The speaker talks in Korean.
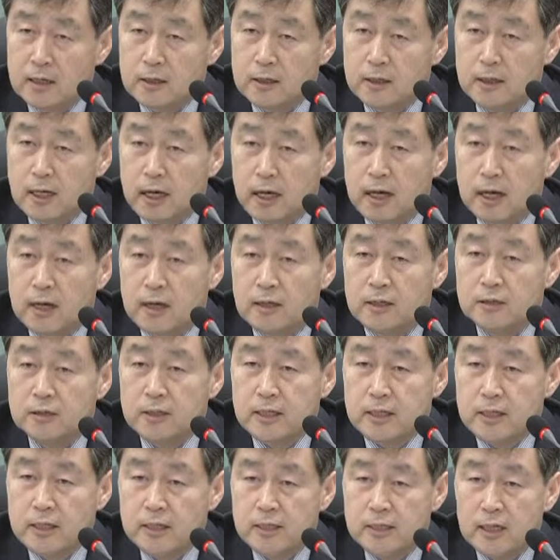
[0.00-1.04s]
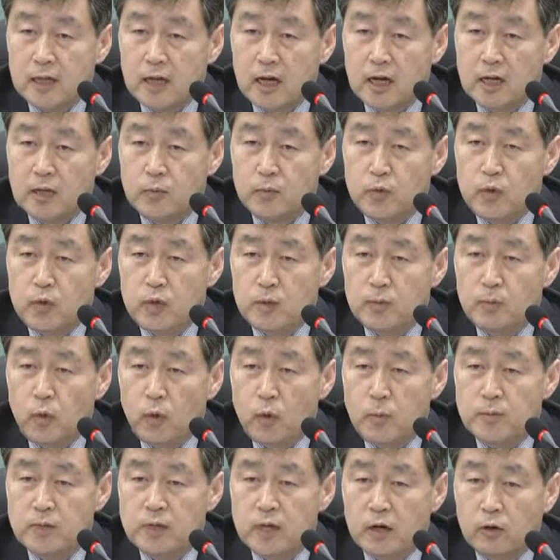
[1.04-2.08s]
그러나 저희가 생각하는
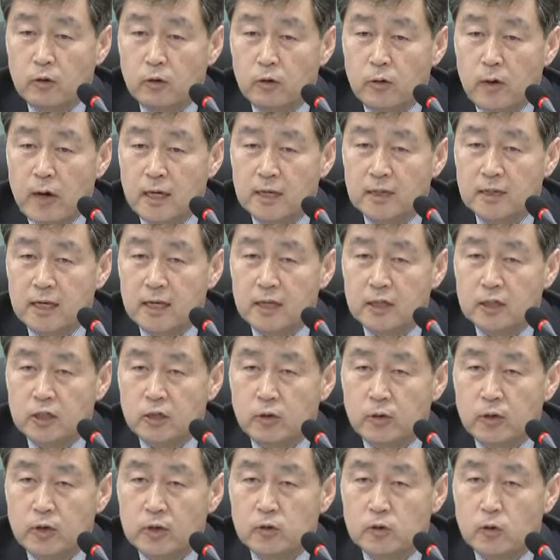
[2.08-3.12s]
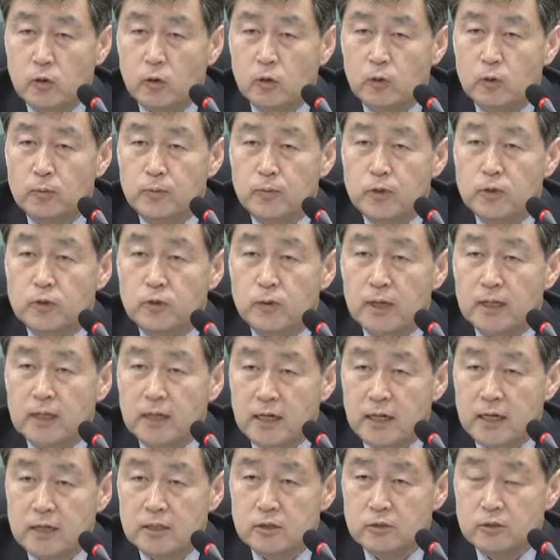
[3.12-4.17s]
비보험 사고로 확대한 경우는 에 조금 이슈가
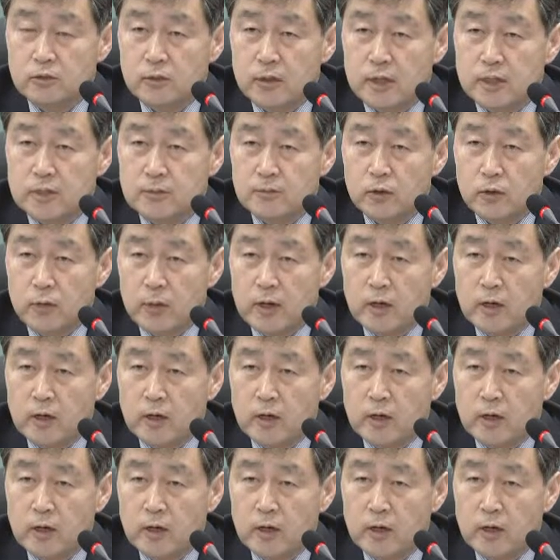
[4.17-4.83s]
달라질 수가 있습니다.